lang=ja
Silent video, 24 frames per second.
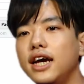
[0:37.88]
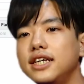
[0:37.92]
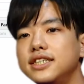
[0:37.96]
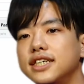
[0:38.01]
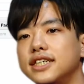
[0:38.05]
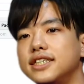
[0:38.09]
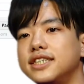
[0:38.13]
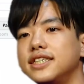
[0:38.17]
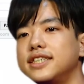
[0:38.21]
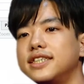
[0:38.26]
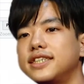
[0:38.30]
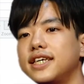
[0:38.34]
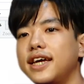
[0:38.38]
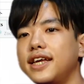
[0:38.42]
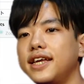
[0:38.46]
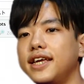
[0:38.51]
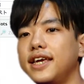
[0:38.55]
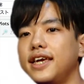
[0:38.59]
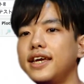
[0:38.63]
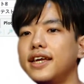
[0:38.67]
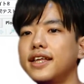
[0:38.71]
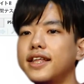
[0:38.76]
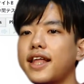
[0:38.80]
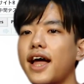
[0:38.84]
い、じゃあ実際
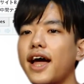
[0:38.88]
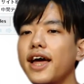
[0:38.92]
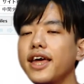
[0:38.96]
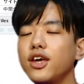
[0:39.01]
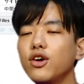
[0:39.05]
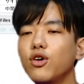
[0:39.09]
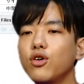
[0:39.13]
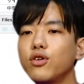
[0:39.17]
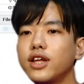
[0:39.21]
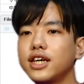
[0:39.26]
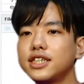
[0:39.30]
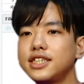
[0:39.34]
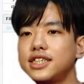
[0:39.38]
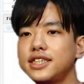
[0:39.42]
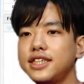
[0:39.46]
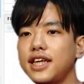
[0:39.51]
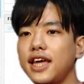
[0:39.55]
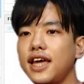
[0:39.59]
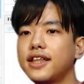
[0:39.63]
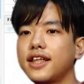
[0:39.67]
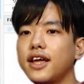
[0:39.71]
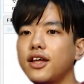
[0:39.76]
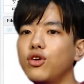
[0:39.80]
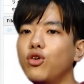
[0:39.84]
に対応なし
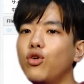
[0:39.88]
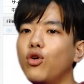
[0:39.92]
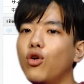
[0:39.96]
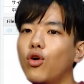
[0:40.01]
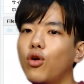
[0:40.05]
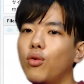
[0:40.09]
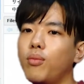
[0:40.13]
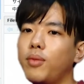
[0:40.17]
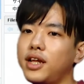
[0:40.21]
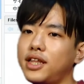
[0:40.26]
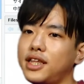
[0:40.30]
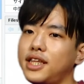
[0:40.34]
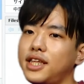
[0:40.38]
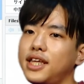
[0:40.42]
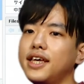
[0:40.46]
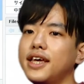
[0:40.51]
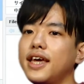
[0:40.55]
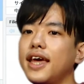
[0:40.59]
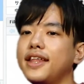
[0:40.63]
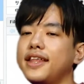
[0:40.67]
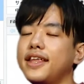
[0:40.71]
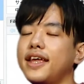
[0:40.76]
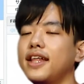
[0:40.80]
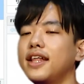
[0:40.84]
データの、まあ、T
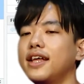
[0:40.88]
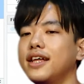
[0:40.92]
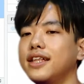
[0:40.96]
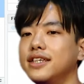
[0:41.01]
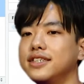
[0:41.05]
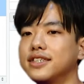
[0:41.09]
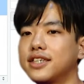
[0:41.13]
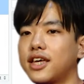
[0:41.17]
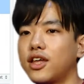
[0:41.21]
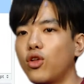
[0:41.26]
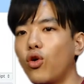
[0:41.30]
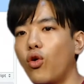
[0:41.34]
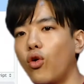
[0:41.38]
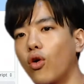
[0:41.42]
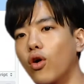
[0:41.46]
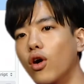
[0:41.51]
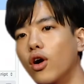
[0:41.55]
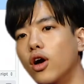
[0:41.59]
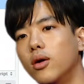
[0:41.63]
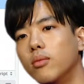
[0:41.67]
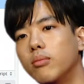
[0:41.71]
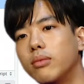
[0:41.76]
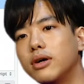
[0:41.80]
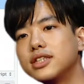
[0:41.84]
検定なんですけど、
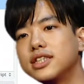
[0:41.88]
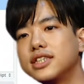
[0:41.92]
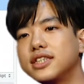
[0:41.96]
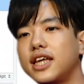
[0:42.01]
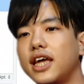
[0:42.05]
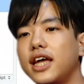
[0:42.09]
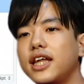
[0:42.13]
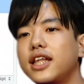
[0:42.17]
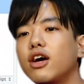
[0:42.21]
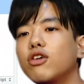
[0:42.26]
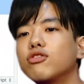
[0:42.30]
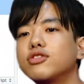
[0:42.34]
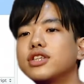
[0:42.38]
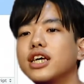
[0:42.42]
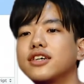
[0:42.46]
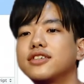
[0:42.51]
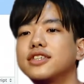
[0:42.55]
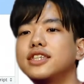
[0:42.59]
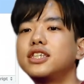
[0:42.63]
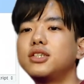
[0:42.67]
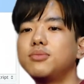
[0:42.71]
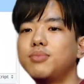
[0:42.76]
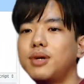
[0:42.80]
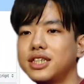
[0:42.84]
まずデータを作
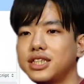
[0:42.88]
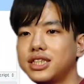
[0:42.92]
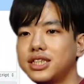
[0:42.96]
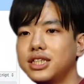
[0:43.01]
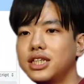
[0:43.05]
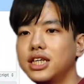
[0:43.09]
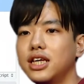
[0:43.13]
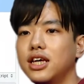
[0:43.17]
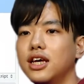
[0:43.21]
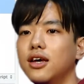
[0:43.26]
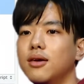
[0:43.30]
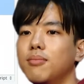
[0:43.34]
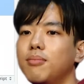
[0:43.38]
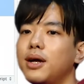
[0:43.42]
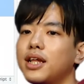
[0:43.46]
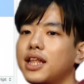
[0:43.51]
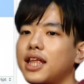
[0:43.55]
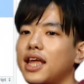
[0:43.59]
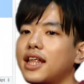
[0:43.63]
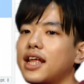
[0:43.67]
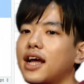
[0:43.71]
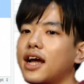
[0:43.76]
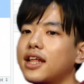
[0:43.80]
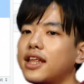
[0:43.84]
成します。まあ、
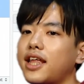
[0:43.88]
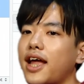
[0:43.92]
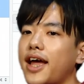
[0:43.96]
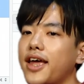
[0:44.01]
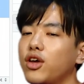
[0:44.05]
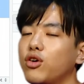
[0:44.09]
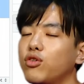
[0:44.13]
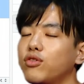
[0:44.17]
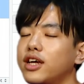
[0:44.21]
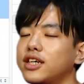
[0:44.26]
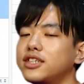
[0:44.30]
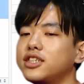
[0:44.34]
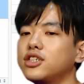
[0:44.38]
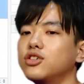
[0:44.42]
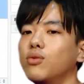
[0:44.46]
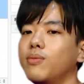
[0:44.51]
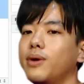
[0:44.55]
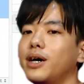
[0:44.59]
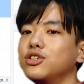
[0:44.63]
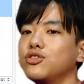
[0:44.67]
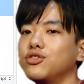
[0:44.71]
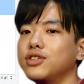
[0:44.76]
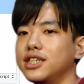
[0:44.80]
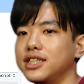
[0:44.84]
データが対応なしの
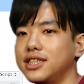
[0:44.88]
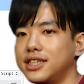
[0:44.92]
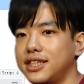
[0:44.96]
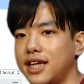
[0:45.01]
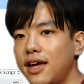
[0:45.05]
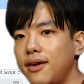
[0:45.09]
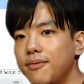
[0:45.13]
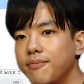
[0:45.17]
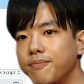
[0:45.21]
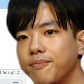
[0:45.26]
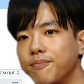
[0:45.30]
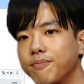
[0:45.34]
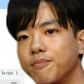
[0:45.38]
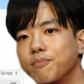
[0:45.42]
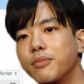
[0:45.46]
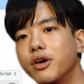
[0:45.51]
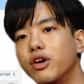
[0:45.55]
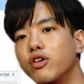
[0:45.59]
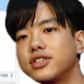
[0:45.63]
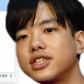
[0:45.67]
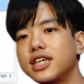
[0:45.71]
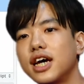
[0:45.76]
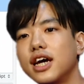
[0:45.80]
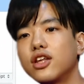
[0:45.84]
バージョンですね。まあ、
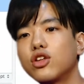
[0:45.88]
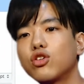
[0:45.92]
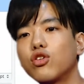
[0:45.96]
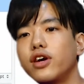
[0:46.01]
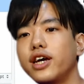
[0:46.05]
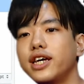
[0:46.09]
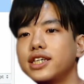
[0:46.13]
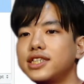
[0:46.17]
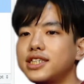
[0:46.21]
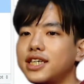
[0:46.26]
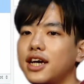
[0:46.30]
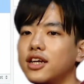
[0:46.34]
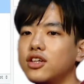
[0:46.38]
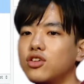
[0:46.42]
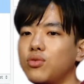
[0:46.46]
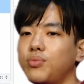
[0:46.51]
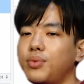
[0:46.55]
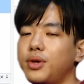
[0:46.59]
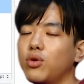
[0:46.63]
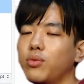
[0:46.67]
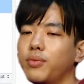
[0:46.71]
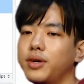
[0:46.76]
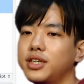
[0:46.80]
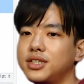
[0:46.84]
要はサイト A、サイト
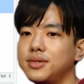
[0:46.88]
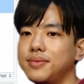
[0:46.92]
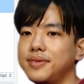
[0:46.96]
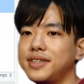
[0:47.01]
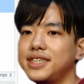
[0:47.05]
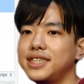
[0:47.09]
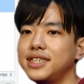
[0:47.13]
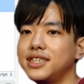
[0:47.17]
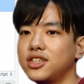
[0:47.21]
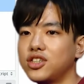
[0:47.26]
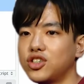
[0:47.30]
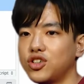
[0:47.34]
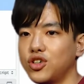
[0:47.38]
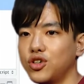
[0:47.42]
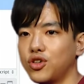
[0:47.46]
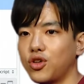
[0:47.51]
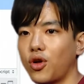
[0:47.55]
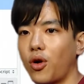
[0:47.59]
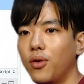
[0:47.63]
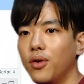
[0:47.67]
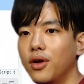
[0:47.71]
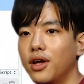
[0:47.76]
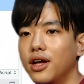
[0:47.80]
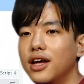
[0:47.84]
ビー を別々に作る
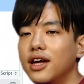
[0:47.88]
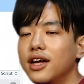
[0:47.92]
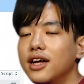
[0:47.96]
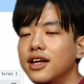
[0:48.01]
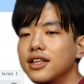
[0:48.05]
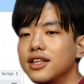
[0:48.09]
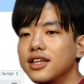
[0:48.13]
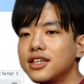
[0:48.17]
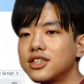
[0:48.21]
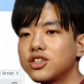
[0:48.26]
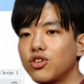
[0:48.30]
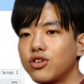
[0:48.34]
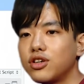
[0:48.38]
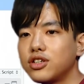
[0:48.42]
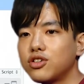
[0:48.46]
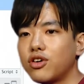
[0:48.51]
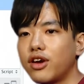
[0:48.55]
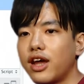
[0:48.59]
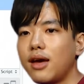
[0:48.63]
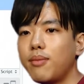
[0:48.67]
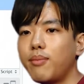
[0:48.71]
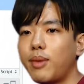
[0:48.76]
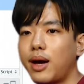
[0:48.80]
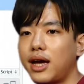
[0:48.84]
と。で、それぞ
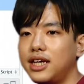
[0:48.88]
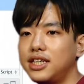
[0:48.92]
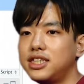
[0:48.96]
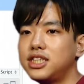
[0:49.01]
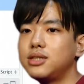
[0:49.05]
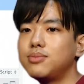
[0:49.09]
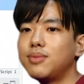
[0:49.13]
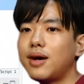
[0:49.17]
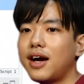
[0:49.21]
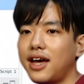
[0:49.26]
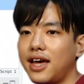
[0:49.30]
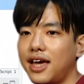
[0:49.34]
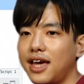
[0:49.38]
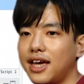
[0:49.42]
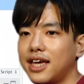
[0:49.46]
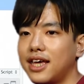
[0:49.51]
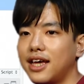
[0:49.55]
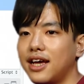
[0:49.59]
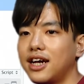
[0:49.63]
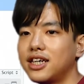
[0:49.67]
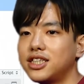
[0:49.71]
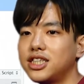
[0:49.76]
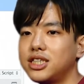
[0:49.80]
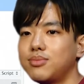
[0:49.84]
れ、まあ、いちまん、平
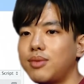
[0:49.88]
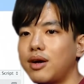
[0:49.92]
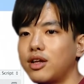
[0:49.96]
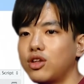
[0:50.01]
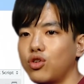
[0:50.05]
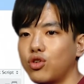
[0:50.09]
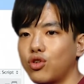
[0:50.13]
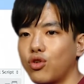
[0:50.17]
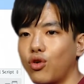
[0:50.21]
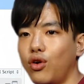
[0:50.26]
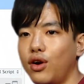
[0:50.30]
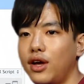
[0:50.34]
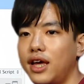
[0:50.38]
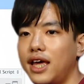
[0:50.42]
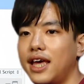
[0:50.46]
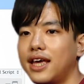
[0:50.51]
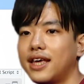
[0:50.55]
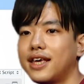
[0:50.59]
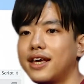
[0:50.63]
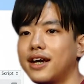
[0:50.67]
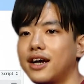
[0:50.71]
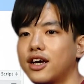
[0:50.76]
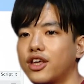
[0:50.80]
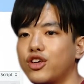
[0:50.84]
均がいちまんのと、平
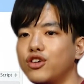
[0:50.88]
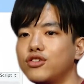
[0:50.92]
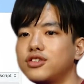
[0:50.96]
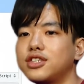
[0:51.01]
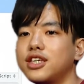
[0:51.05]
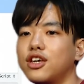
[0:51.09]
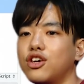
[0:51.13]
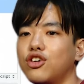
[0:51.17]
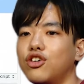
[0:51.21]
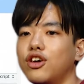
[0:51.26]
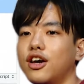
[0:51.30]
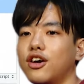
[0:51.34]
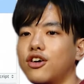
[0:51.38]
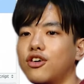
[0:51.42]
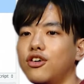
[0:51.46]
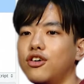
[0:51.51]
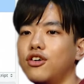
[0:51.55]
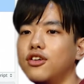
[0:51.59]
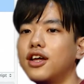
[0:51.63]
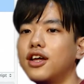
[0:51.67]
均がきゅうせんきゅうひゃく。